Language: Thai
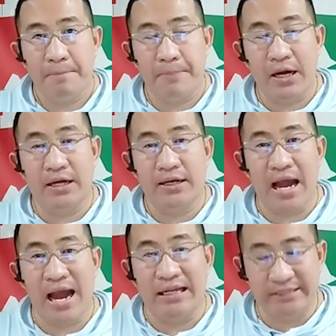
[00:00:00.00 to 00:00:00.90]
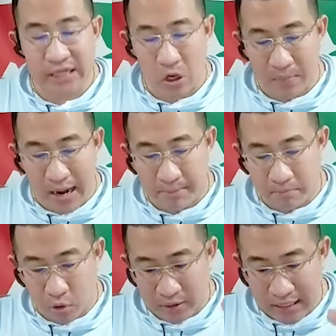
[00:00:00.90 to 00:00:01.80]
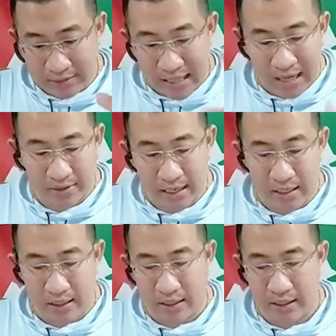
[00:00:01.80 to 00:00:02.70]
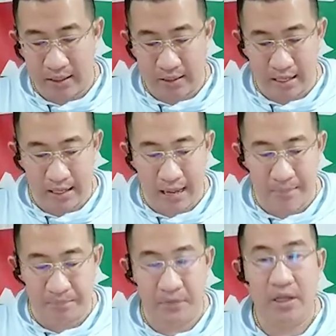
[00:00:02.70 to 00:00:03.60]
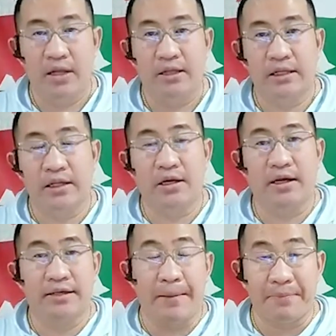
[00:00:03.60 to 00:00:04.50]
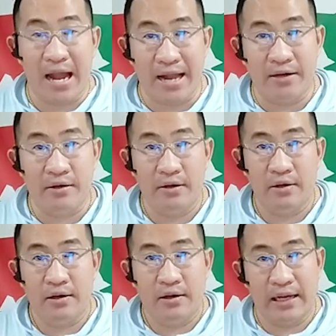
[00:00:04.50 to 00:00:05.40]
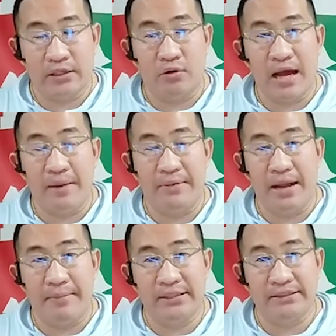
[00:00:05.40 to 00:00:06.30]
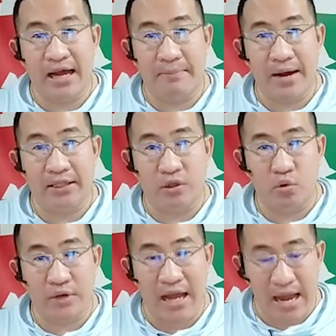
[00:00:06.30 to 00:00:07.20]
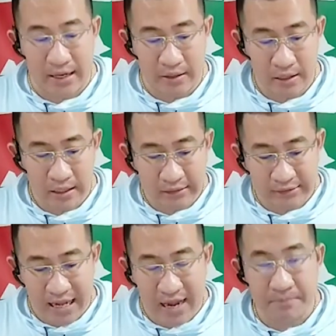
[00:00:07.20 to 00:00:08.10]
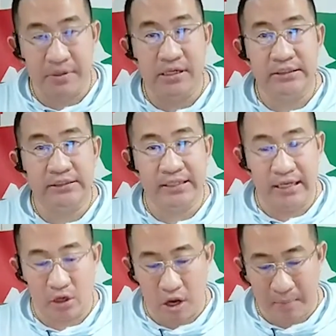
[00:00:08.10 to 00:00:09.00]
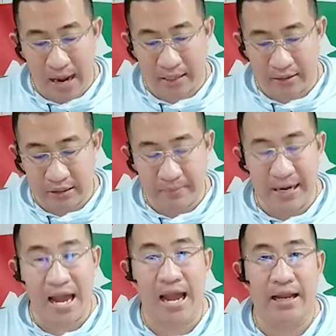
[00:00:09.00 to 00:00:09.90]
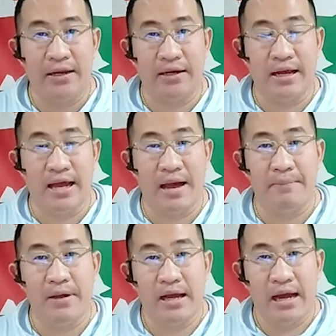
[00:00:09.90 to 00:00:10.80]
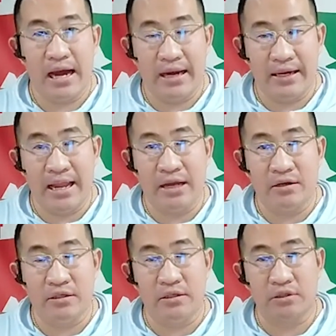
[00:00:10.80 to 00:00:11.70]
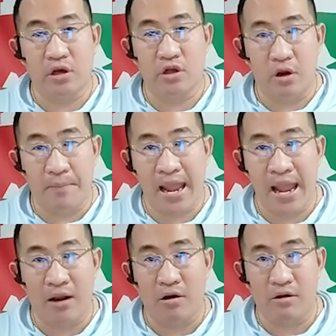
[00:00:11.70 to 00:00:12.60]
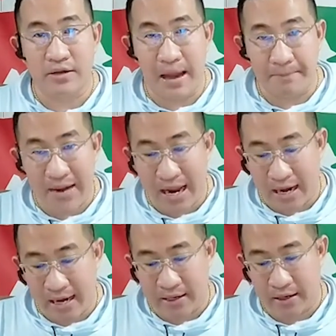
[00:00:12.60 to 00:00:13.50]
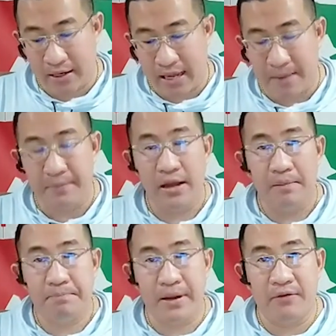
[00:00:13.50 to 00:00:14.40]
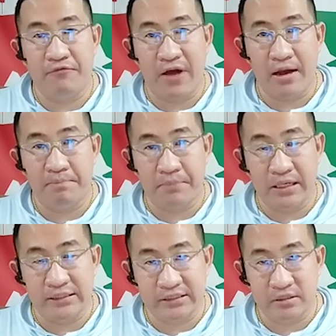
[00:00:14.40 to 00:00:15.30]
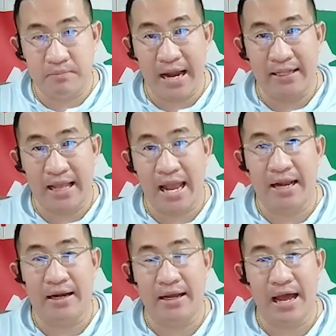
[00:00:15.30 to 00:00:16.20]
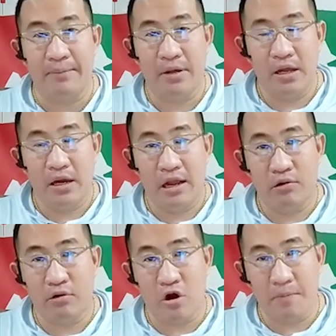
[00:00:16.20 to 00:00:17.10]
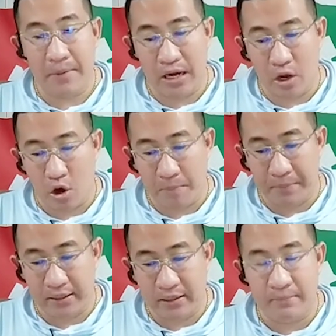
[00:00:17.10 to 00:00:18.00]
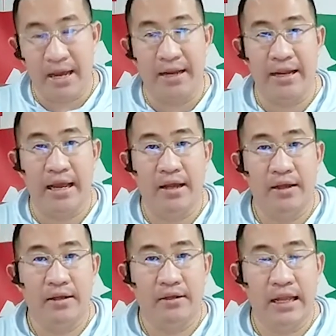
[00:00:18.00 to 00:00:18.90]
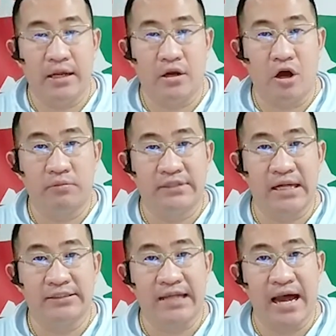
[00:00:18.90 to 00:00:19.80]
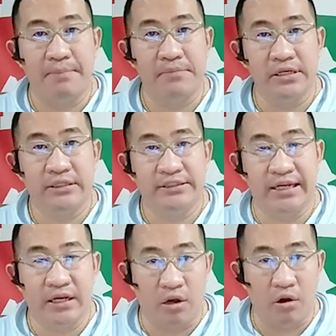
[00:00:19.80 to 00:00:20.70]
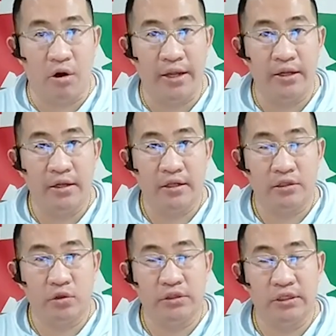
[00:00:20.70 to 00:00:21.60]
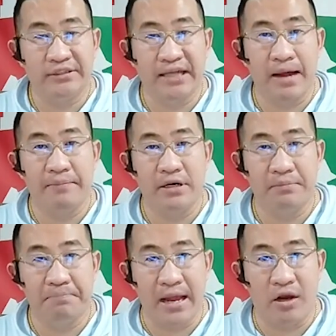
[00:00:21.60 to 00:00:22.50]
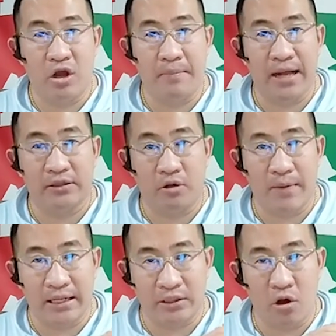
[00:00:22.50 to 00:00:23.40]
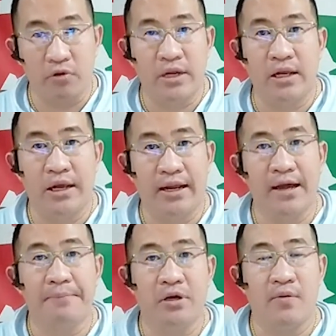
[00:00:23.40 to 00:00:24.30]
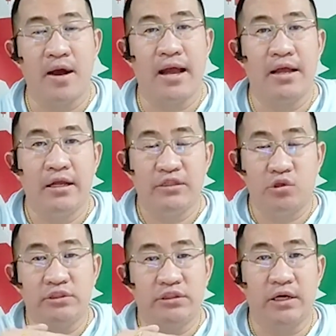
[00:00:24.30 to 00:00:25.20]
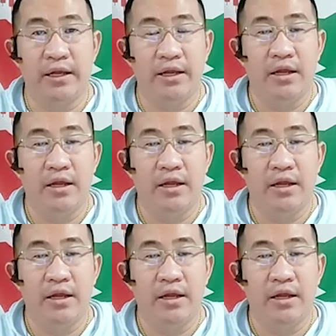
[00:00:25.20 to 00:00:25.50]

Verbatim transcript: เปิดขายเซลล์แบบหมดหน้าตักได้เลยนะครับ แต่ถ้าเกิดกลับกัน ราคาทองคำเนี่ย มันสามารถทะลุด่าน 3,400 บาทขึ้นไปได้นะครับอันนี้ก็คือต้องยอมแพ้แล้วก็กลับหน้าเล่นนะครับเป็นฝั่งเปิดซื้อบายแทนนะครับ แล้วก็ไปรอปิดกำไรเนี่ยในกรอบสัก3,700จนถึง 3,800 บาทต่อบาททองได้เลยนะครับ เพื่อว่าชดเชย